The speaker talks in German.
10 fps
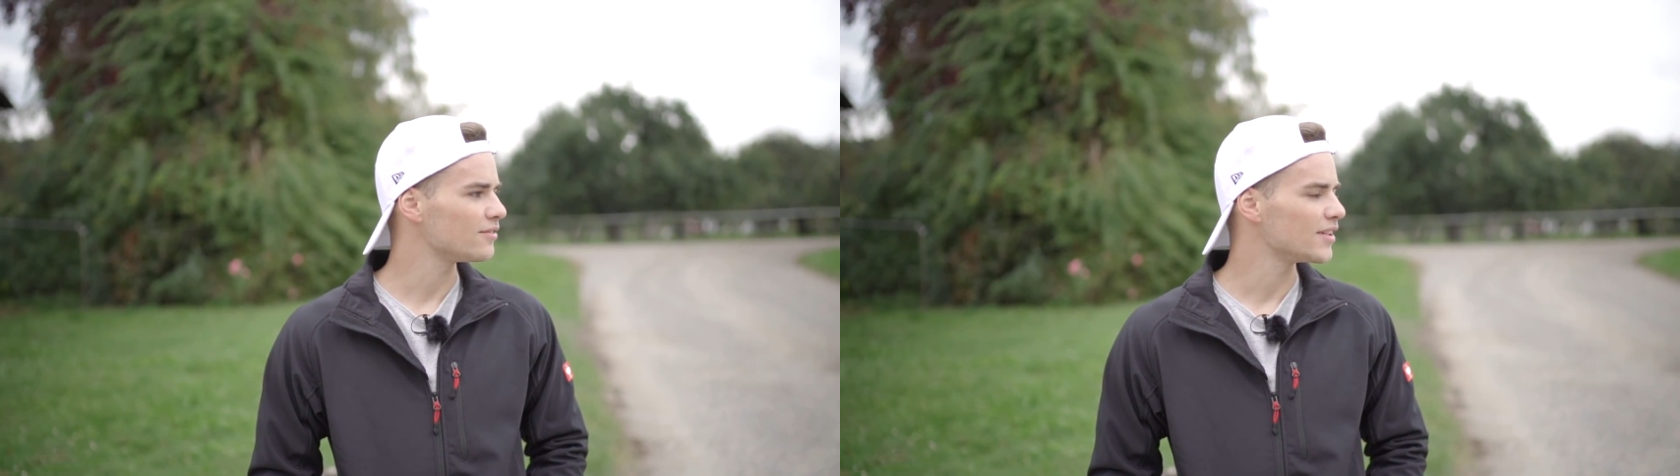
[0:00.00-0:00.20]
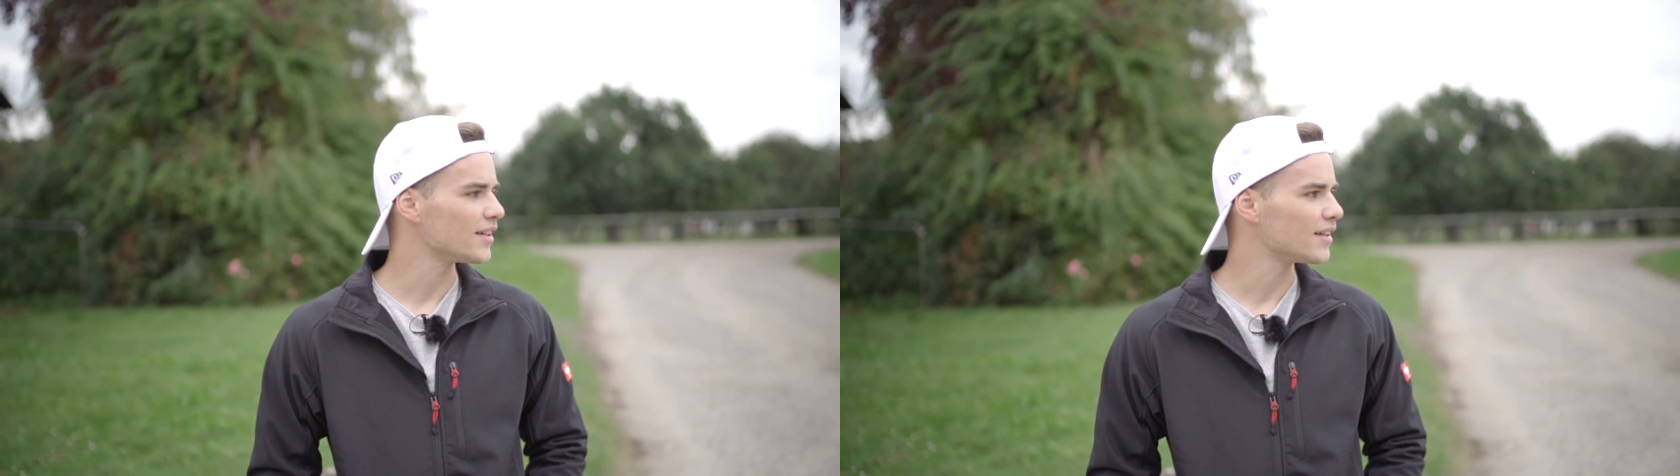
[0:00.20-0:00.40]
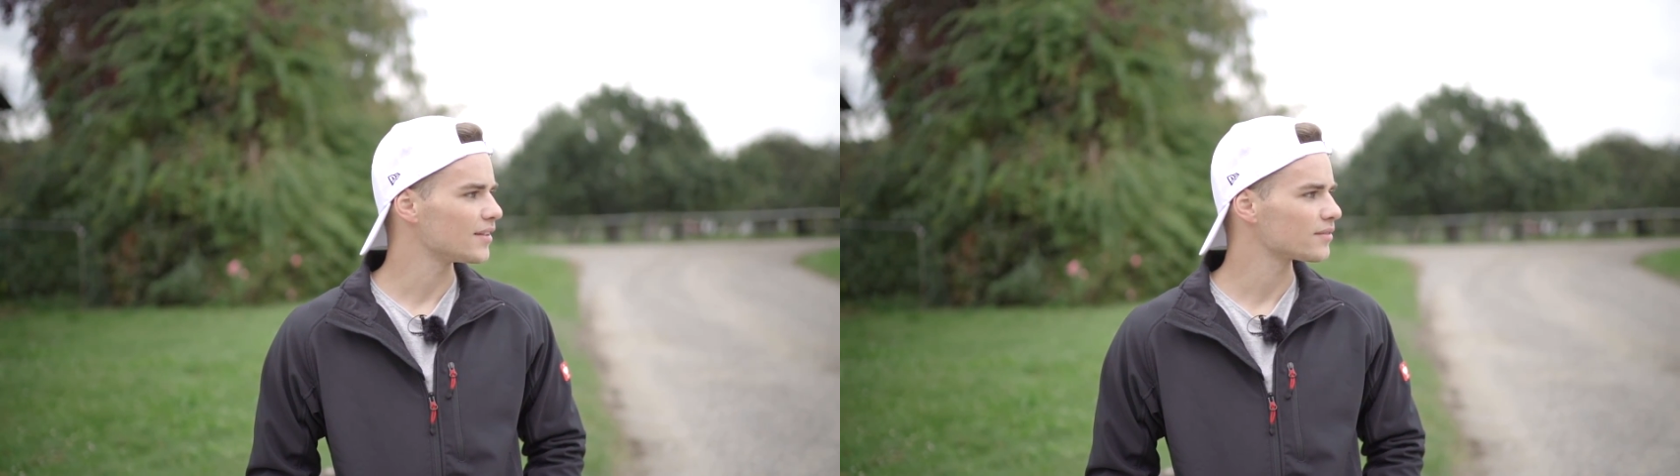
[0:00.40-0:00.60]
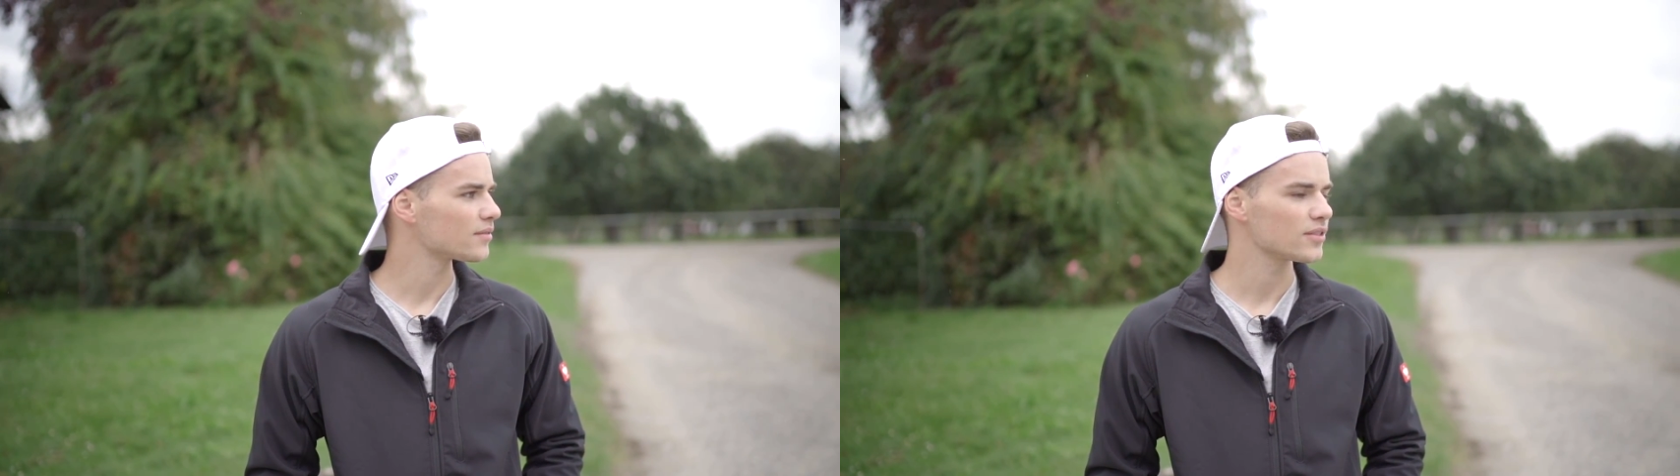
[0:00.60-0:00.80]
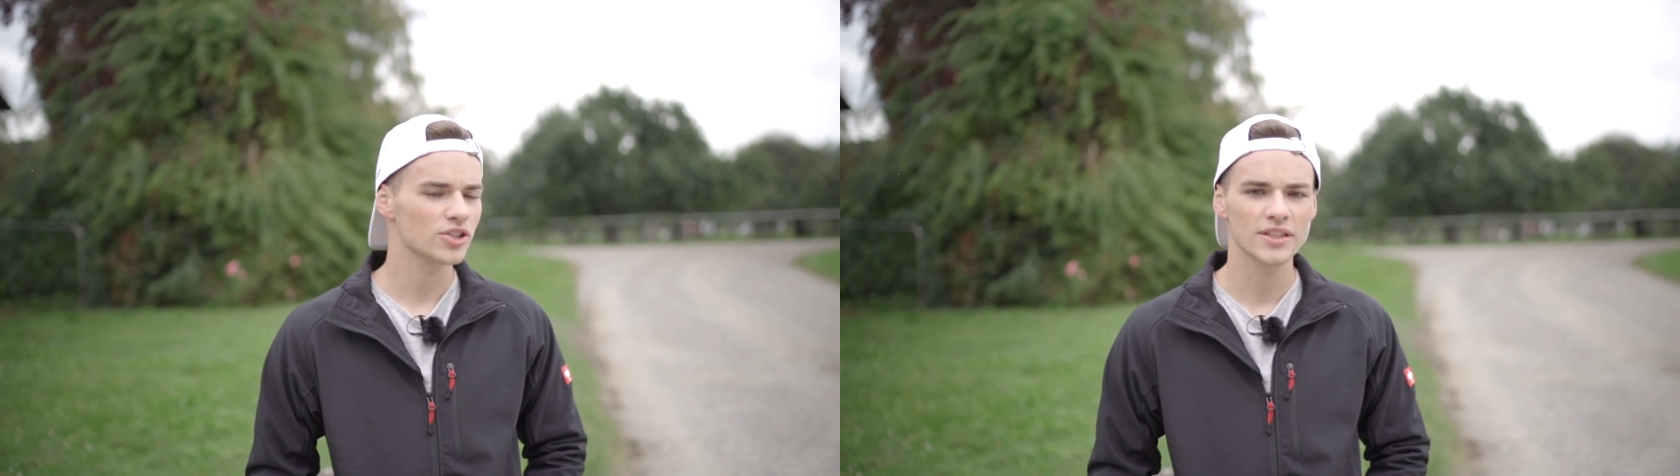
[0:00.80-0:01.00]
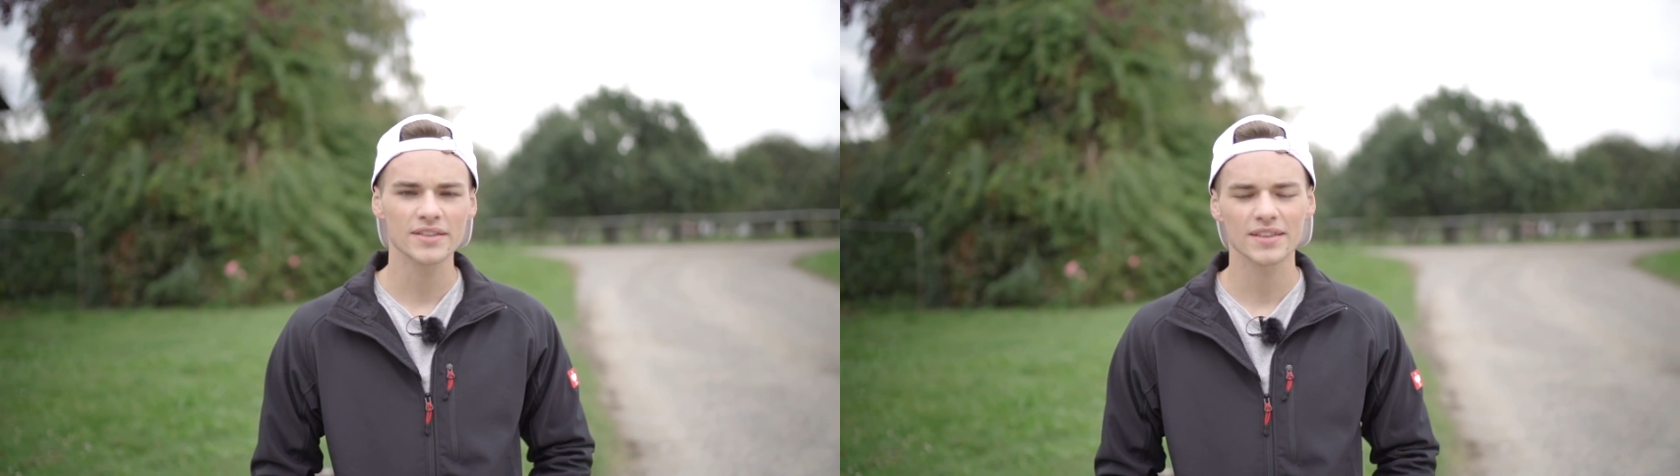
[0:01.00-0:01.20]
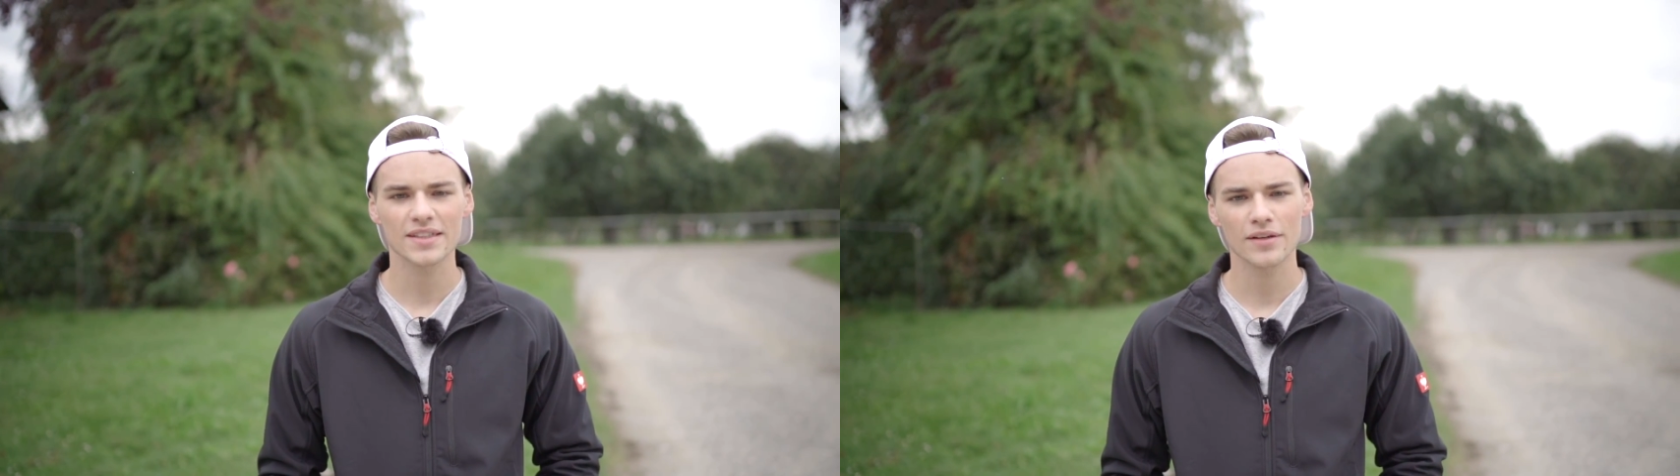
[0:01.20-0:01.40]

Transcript: wir schließen jetzt